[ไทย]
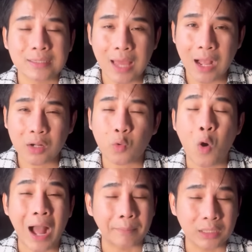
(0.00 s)
สร้างค
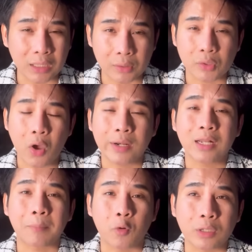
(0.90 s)
วามเดือดร้อนให้
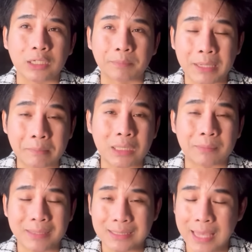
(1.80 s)
กับคนอื่นเป็นหมื่น
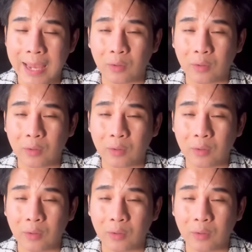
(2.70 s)
เป็นแส